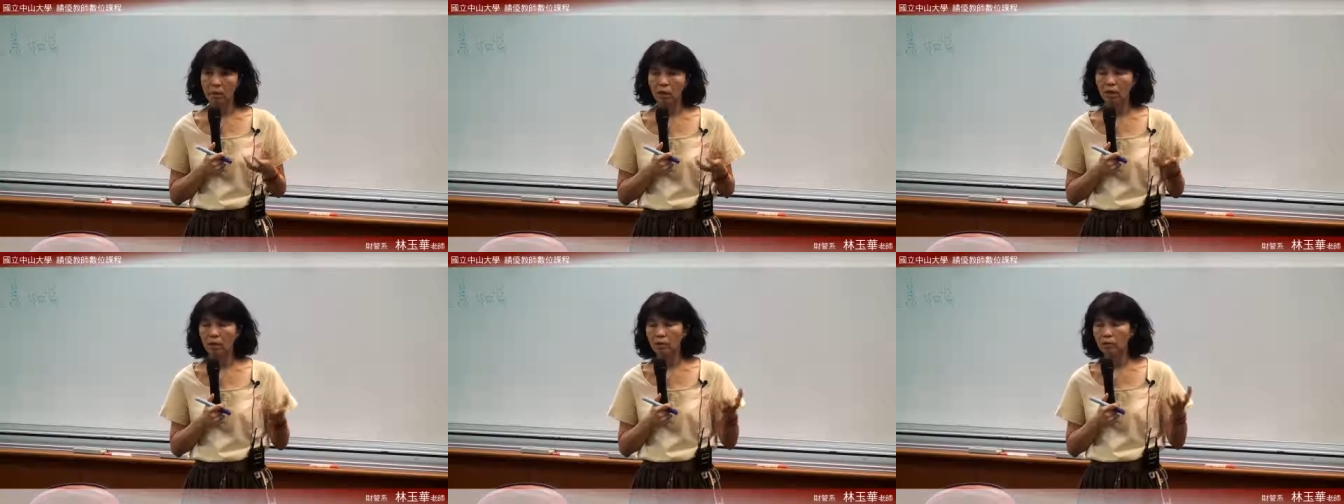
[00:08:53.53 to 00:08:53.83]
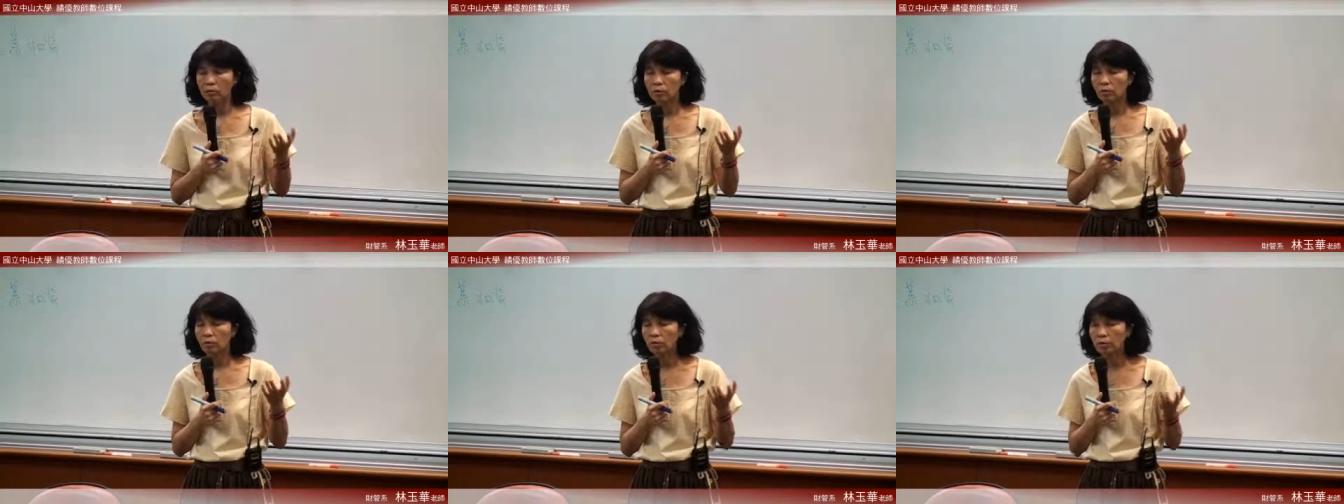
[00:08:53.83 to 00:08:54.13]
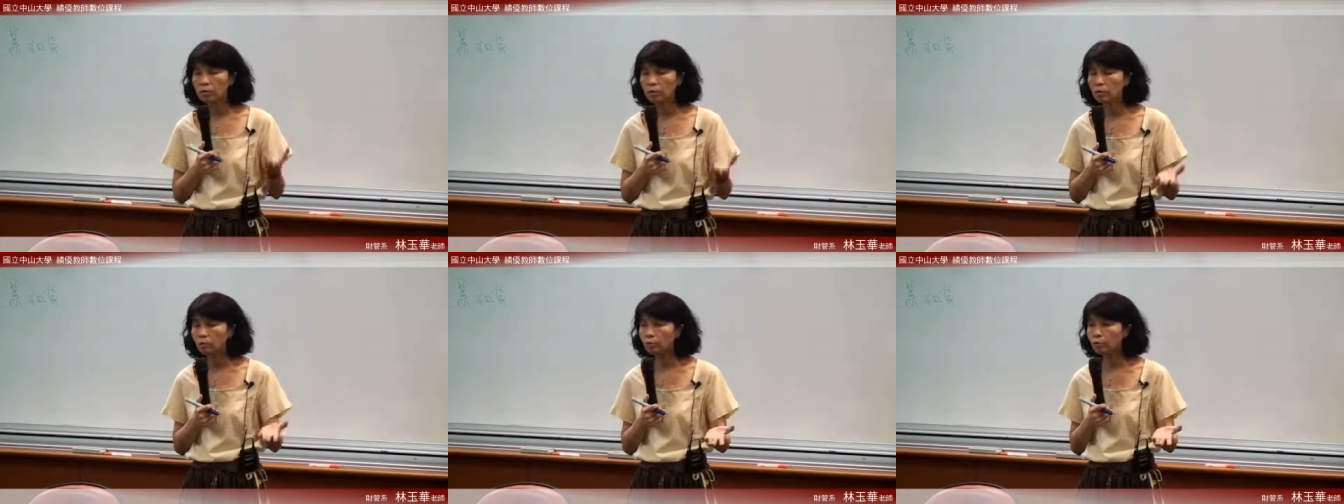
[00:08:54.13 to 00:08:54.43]
好，预
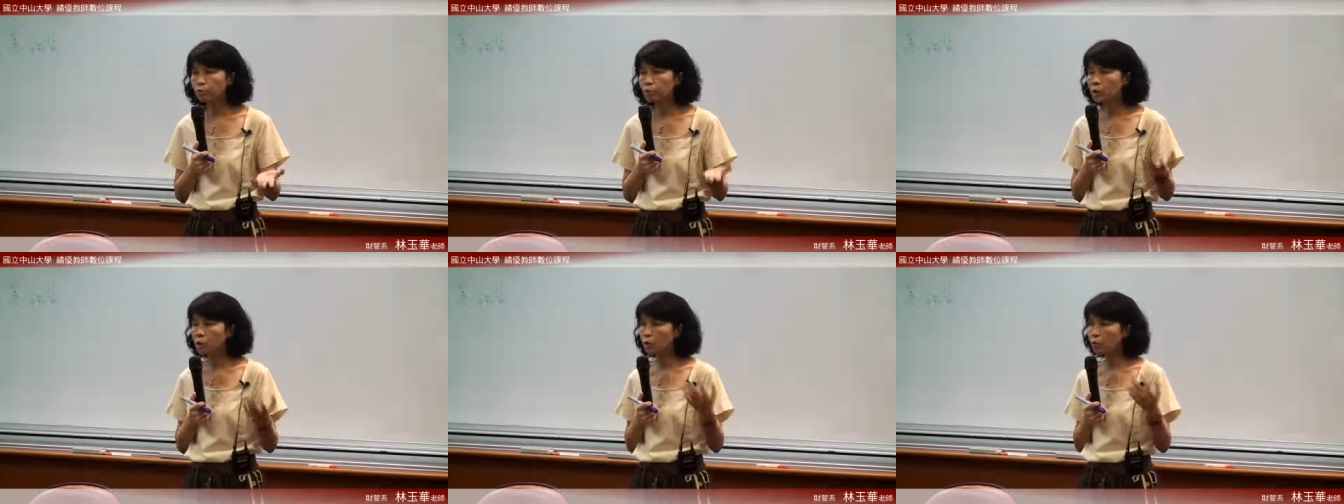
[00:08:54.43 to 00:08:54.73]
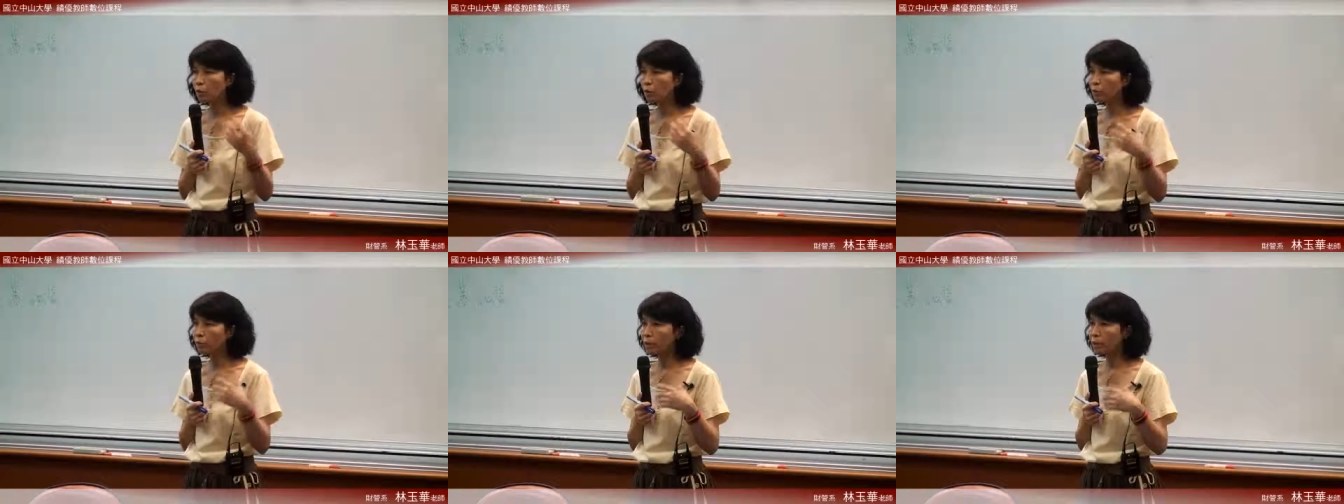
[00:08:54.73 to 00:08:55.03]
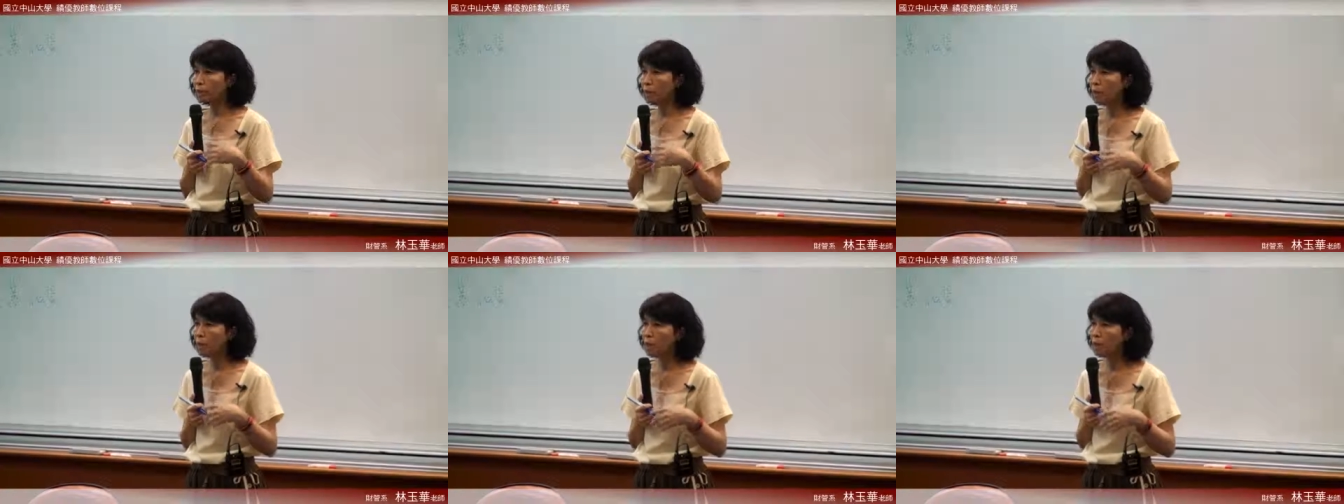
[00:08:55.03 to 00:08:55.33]
收租金转
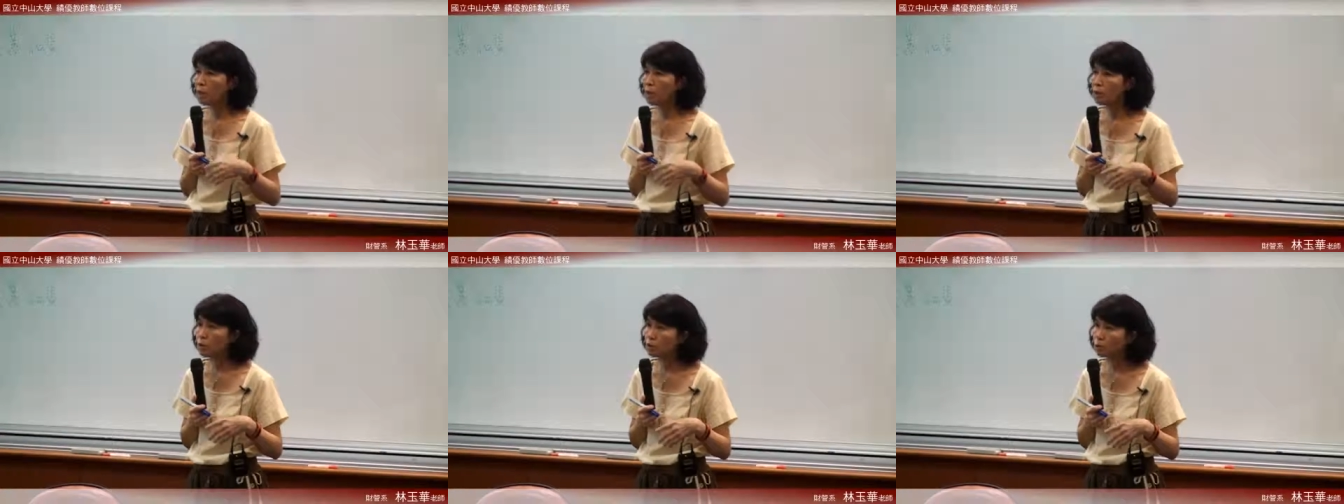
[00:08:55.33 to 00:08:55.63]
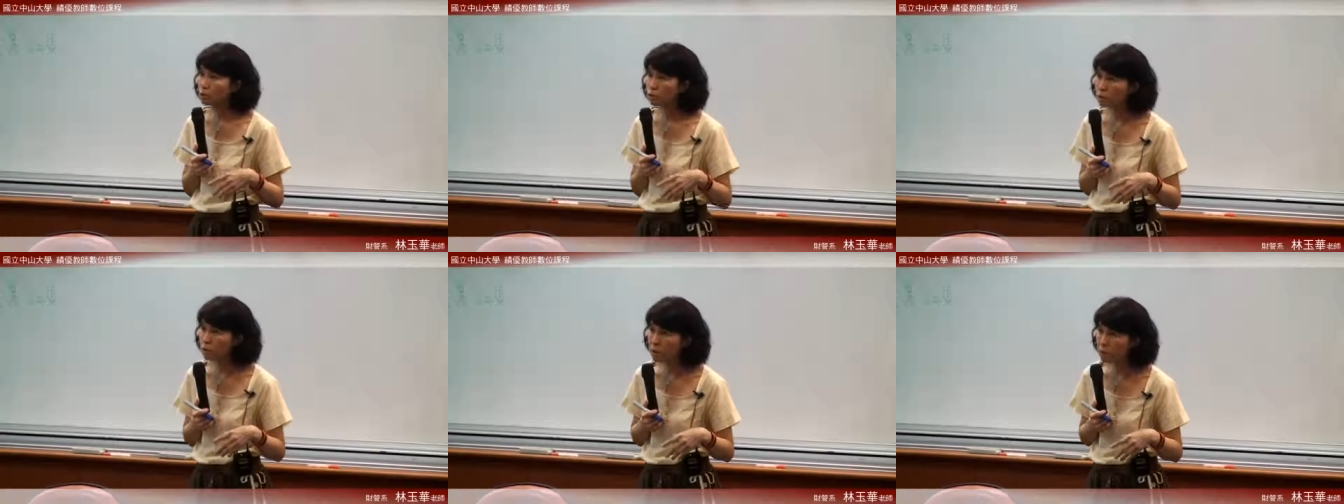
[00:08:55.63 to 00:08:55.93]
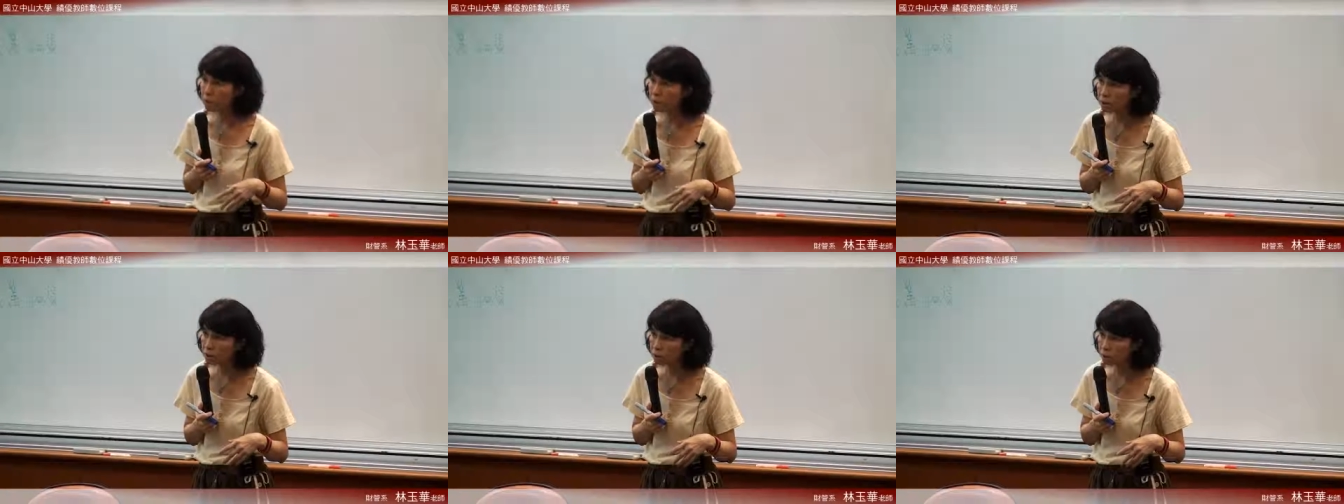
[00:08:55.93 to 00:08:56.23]
为租
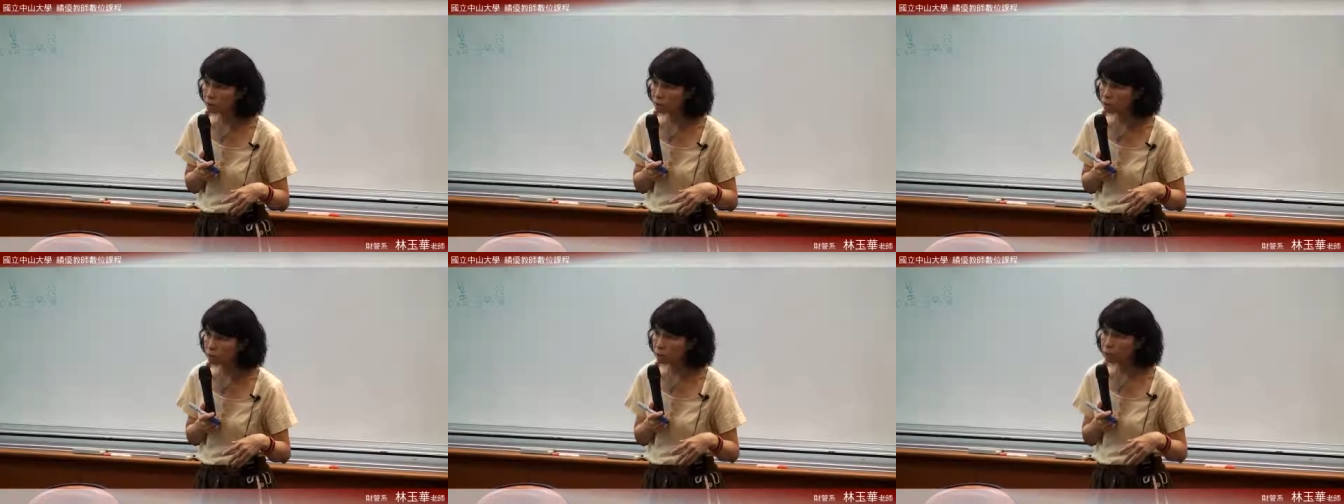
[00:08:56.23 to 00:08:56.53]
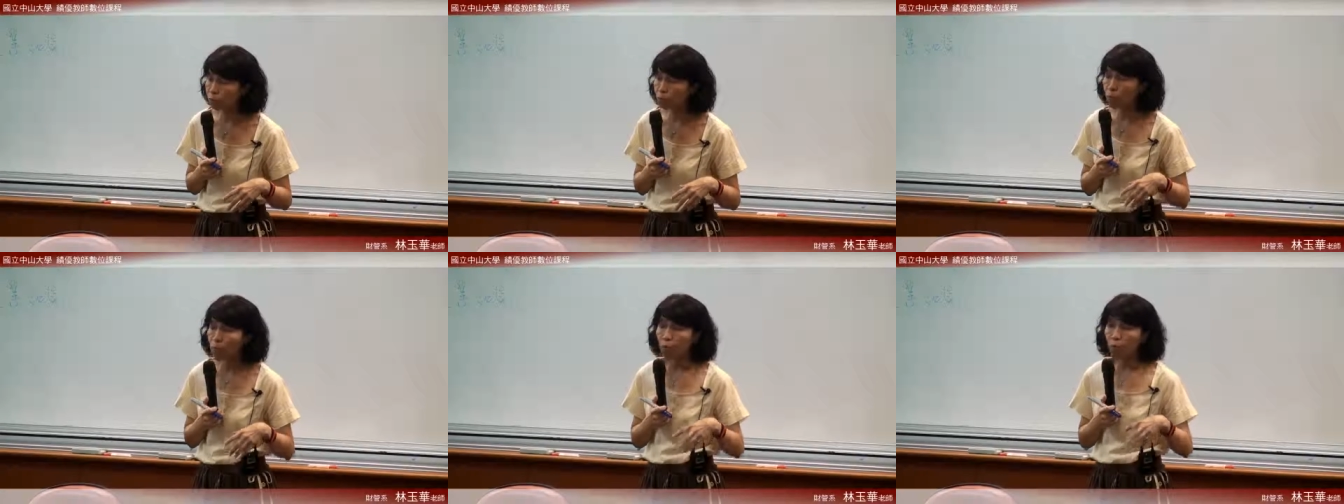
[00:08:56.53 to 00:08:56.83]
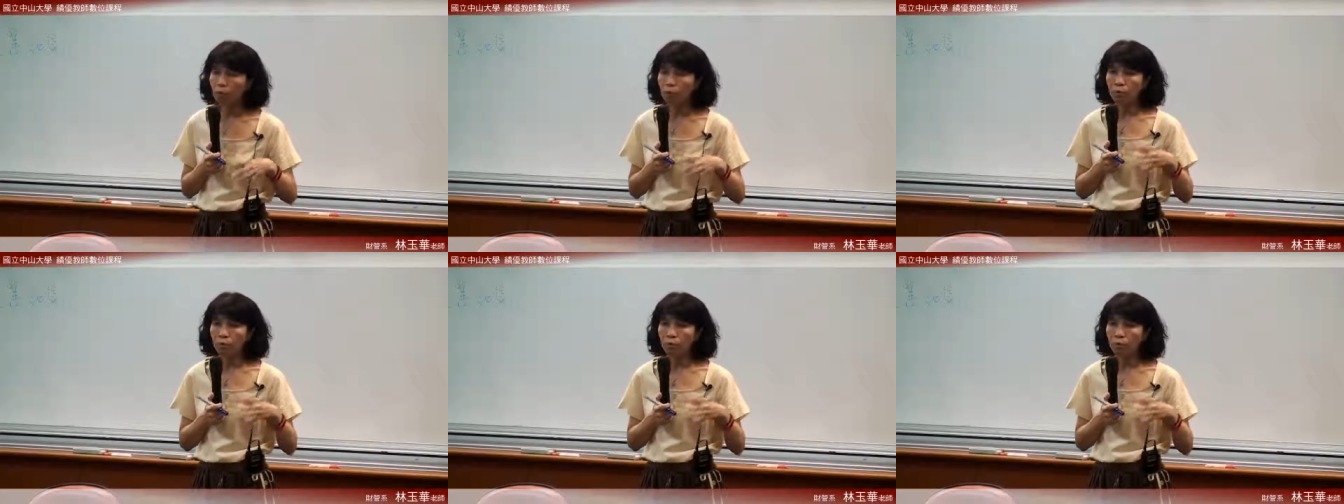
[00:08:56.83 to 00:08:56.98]
金收入，